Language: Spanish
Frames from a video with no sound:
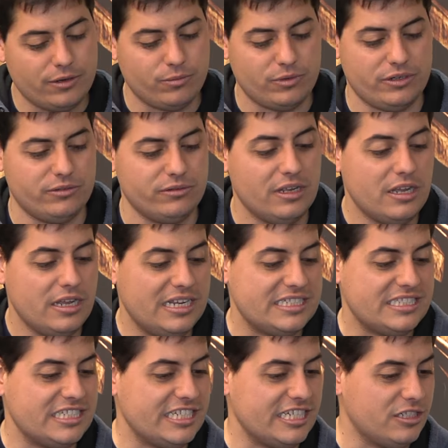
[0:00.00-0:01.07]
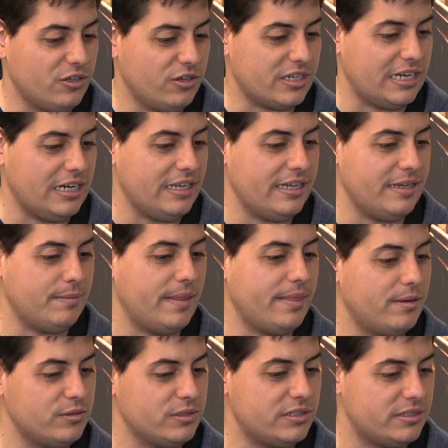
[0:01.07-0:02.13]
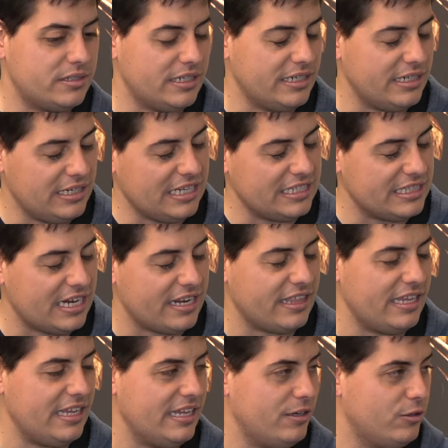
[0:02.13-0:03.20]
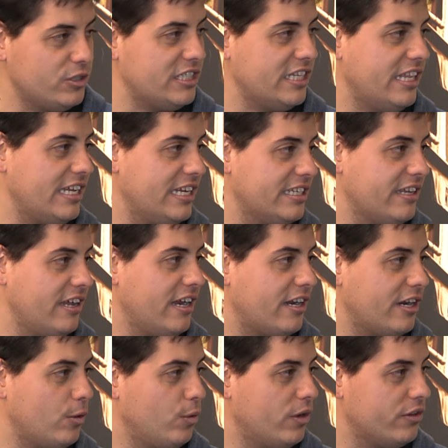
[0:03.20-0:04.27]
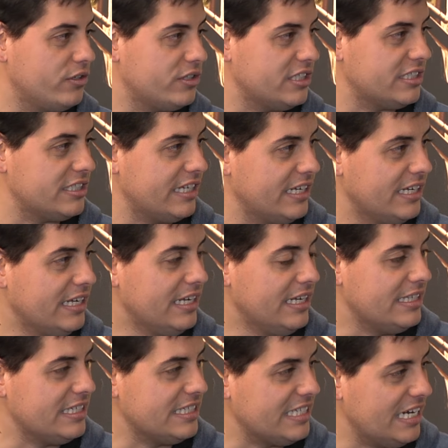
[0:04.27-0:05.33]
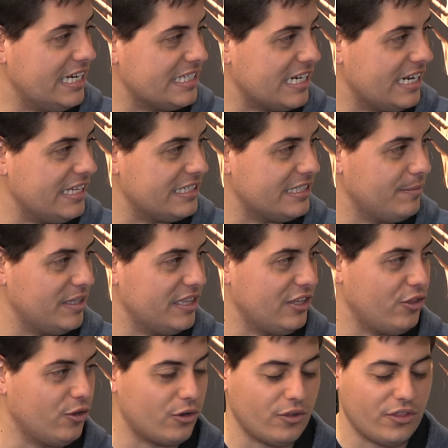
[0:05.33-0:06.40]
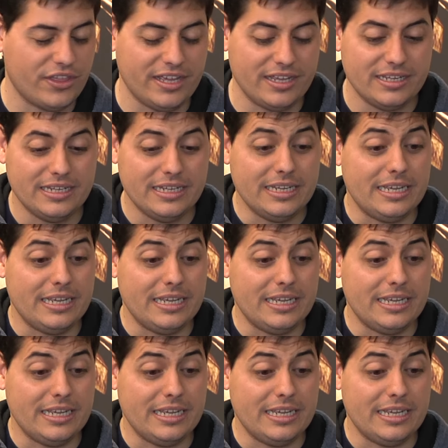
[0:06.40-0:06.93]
bueno, este señor que le mandamos en la tarde, noche de ayer también recuerdos desde desde las gradas de Mendizorroza.